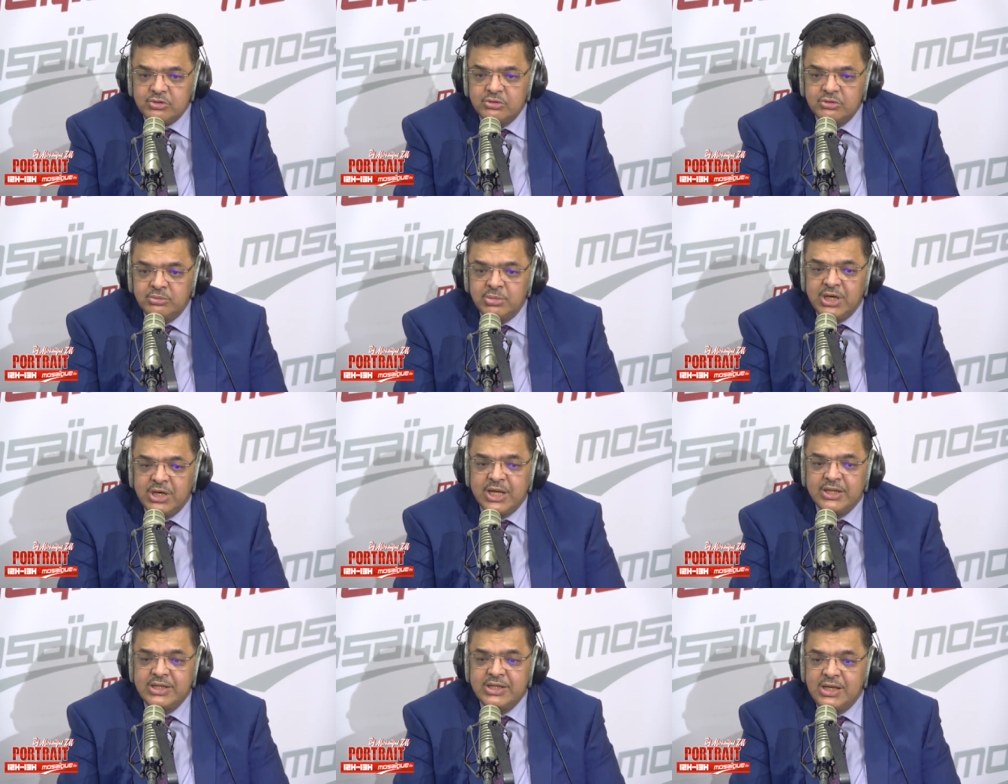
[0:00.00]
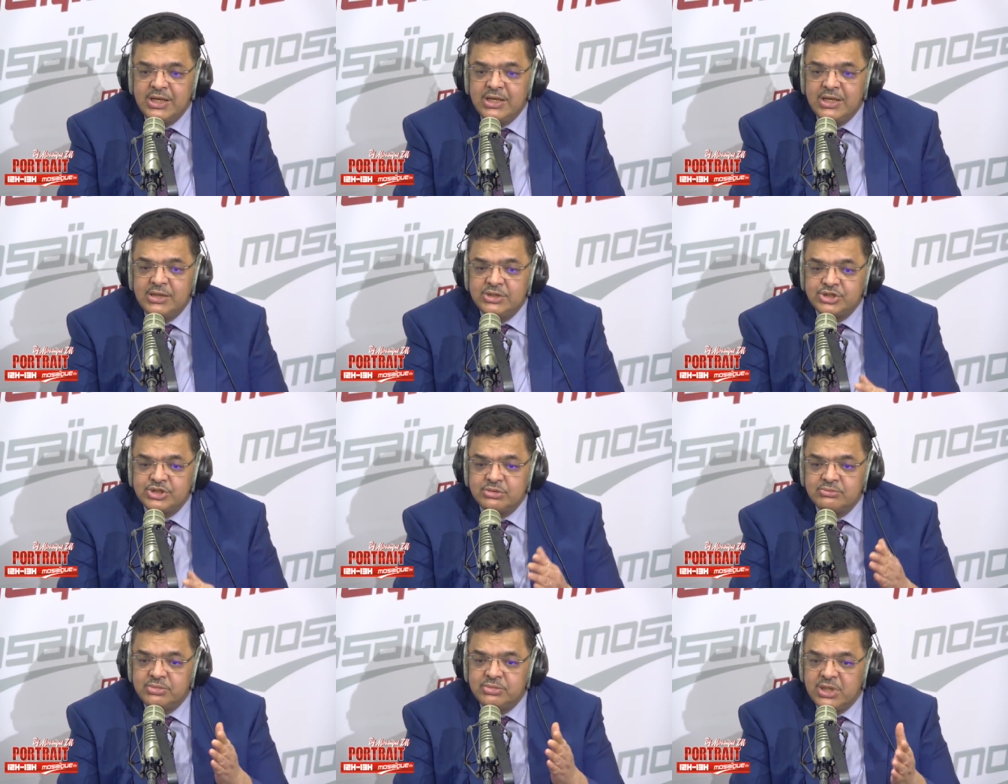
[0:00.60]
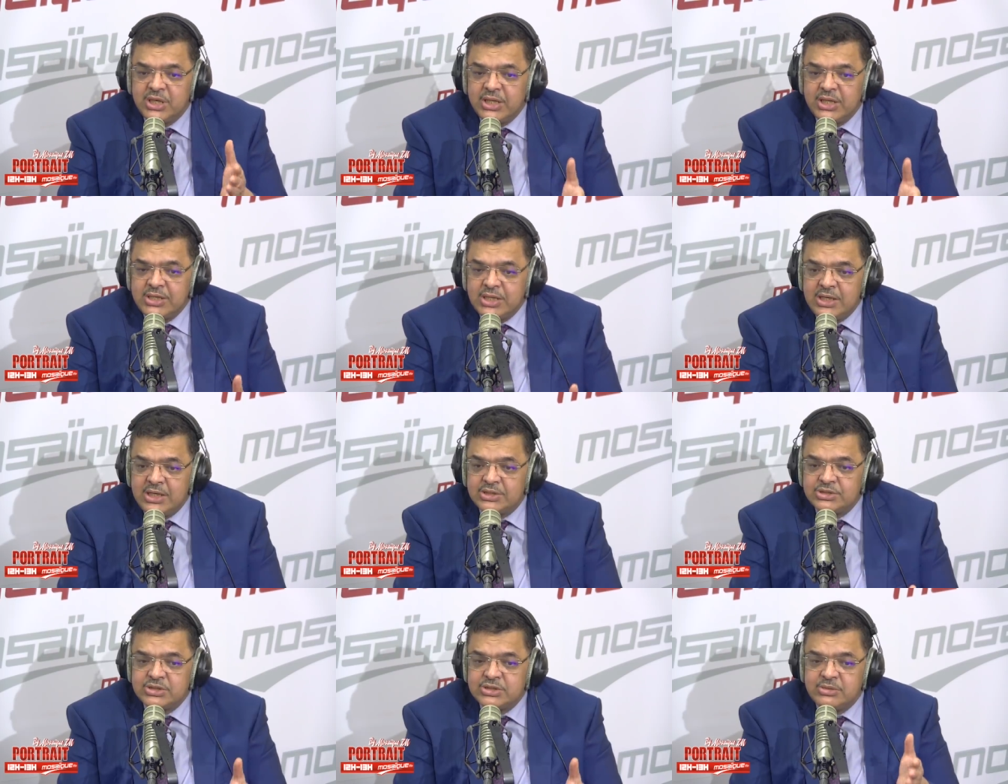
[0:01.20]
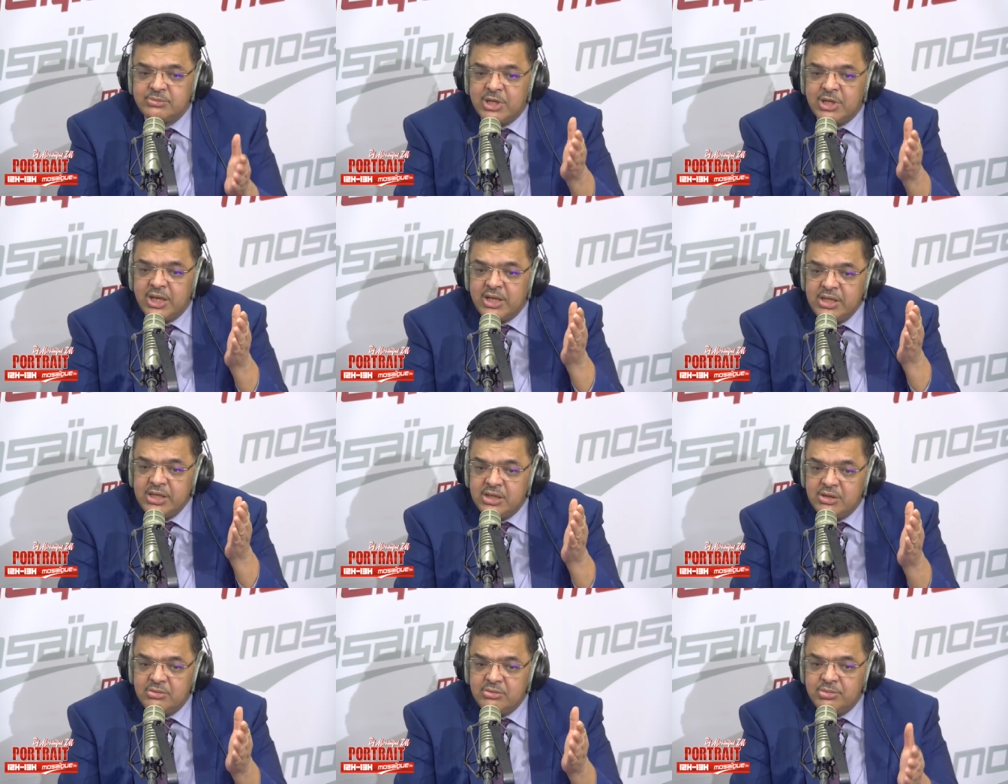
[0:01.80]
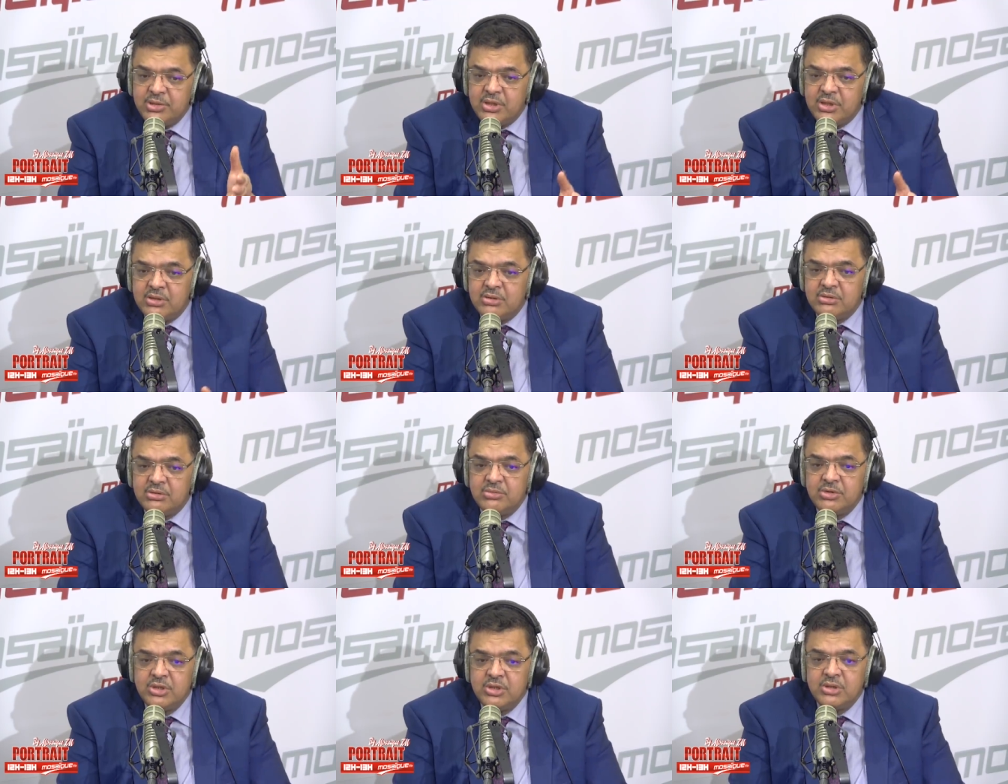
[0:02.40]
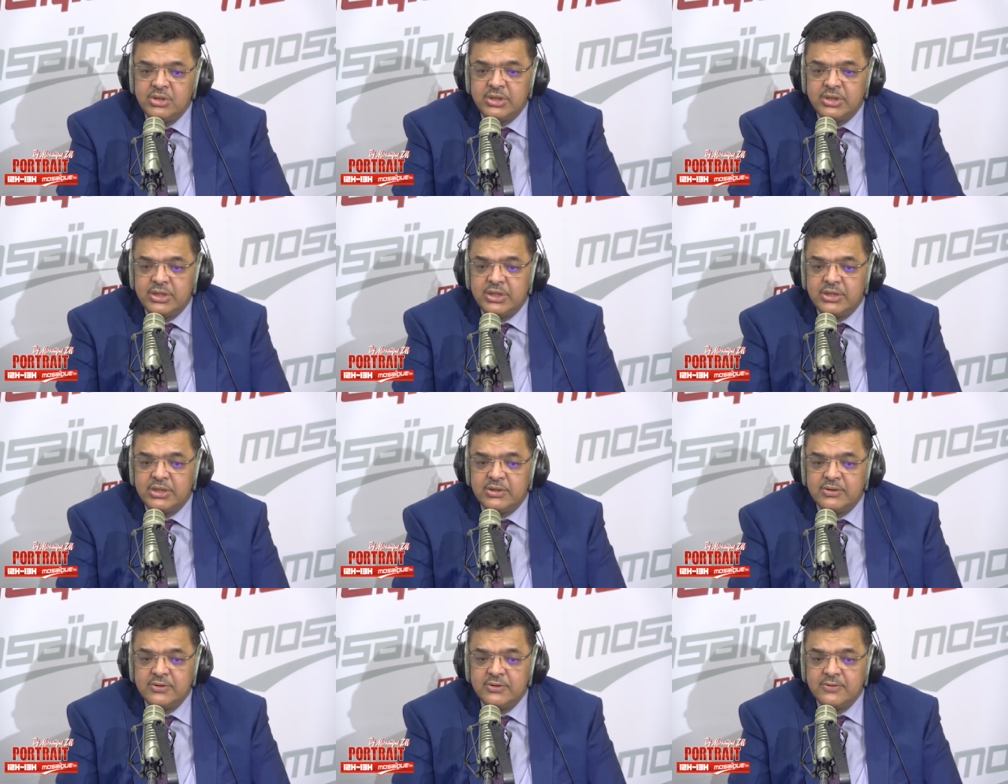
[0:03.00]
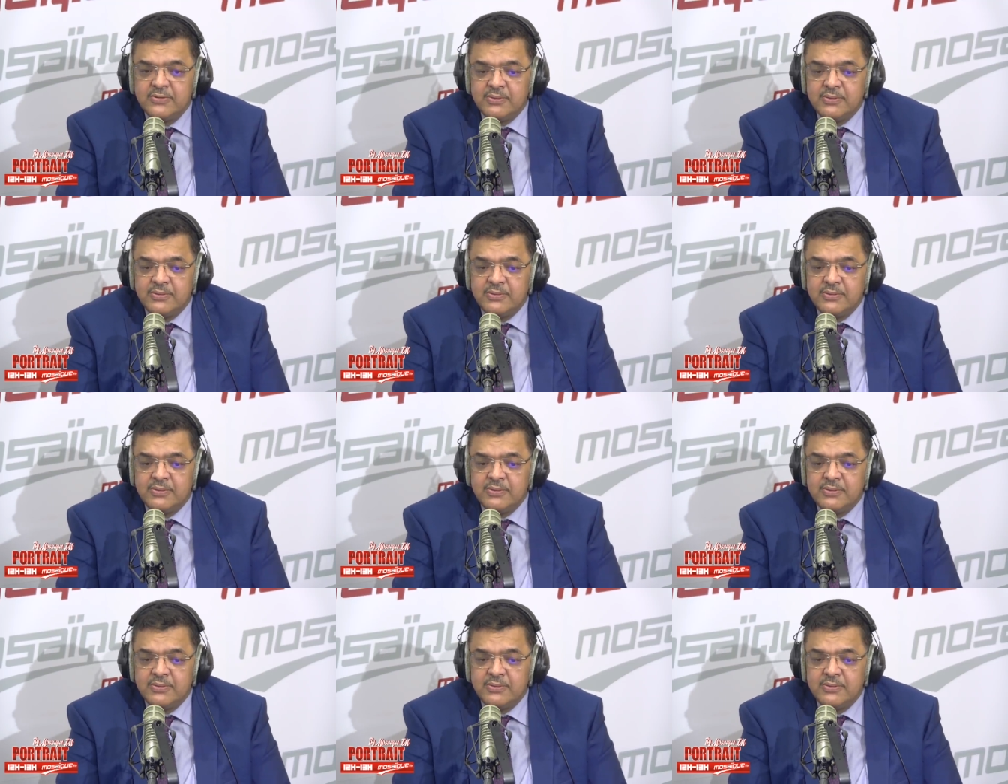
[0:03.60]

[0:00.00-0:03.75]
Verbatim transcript: بالعداله بالعداله الاجتماعيه هو غريبه كيفاش الاتجاه